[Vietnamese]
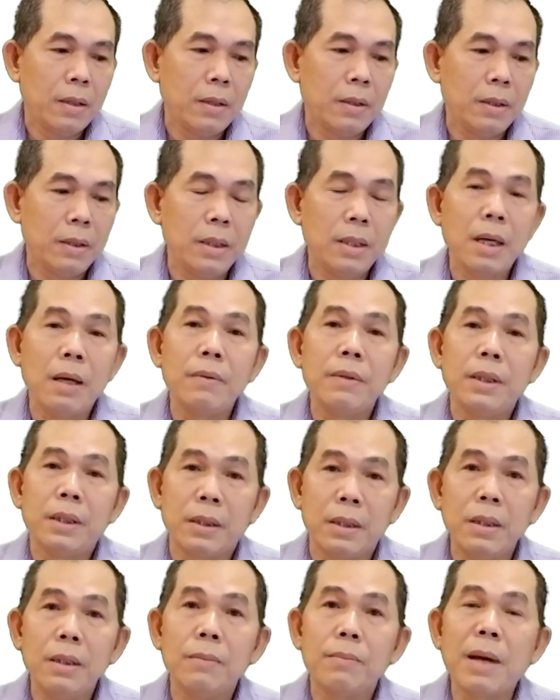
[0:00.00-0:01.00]
rồi giao
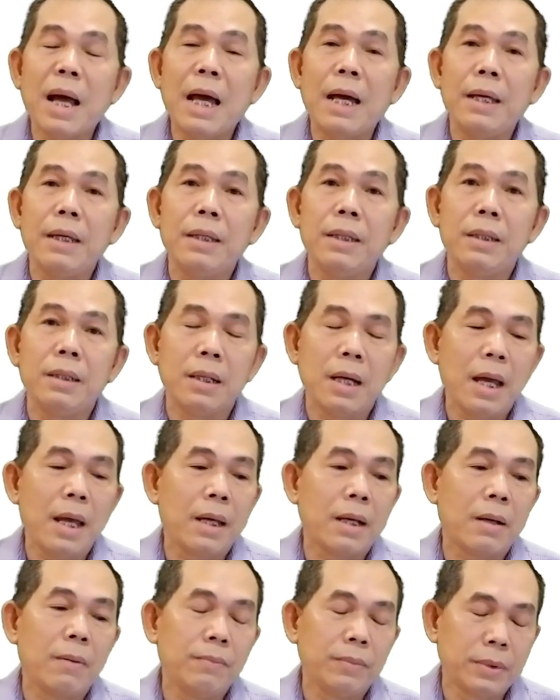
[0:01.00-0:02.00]
dịch thương mại giữa
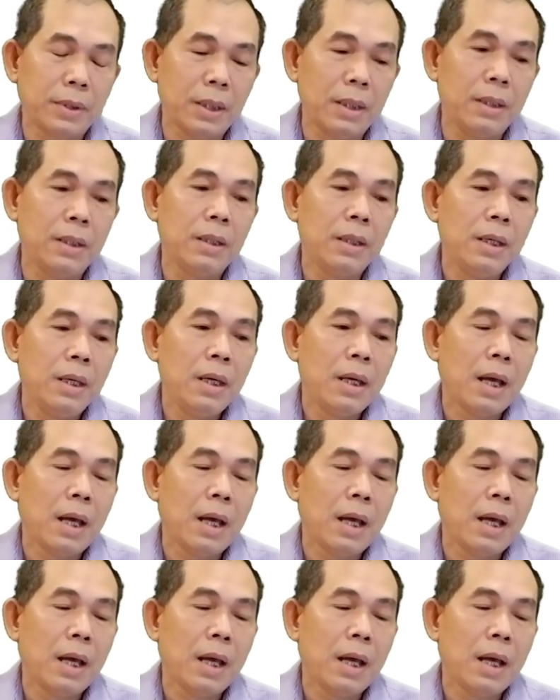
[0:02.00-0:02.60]
hai công ty